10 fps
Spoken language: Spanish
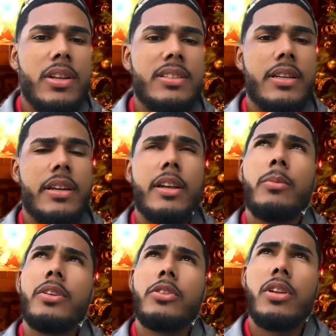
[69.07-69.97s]
seguirme
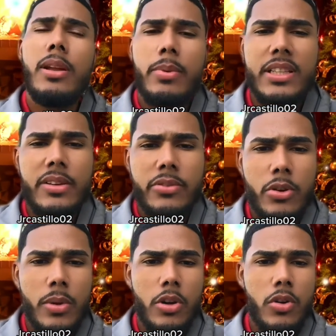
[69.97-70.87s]
en todas las
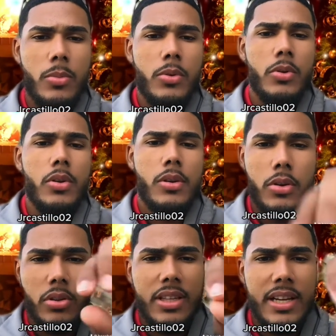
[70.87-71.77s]
plataformas como
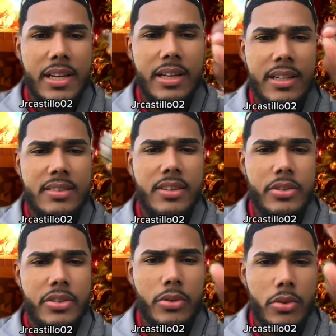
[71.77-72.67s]
JR Castillo
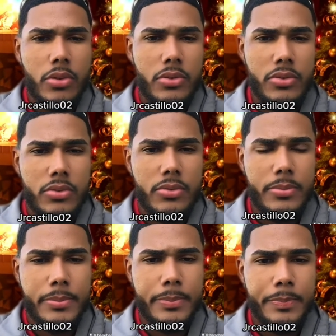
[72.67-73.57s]
02
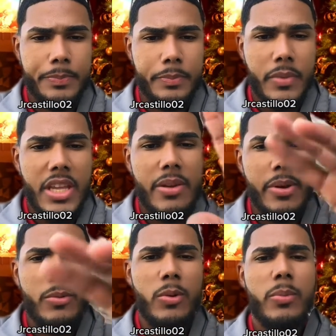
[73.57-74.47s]
y
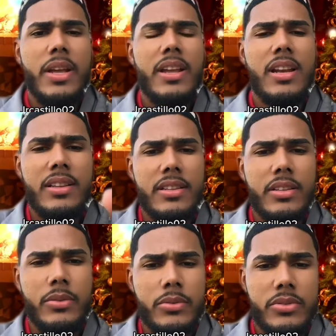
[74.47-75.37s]
Béisbol Player Latino.
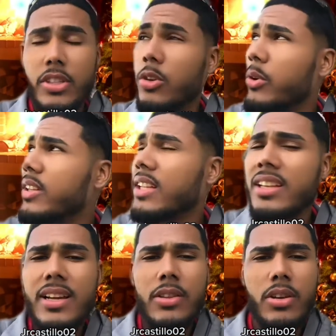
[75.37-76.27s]
Se lo voy a estar
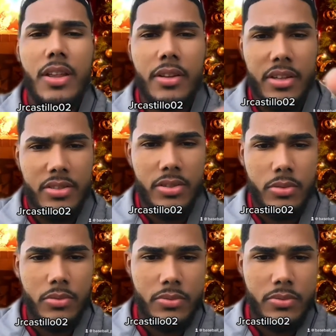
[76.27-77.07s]
dejando en la descripción.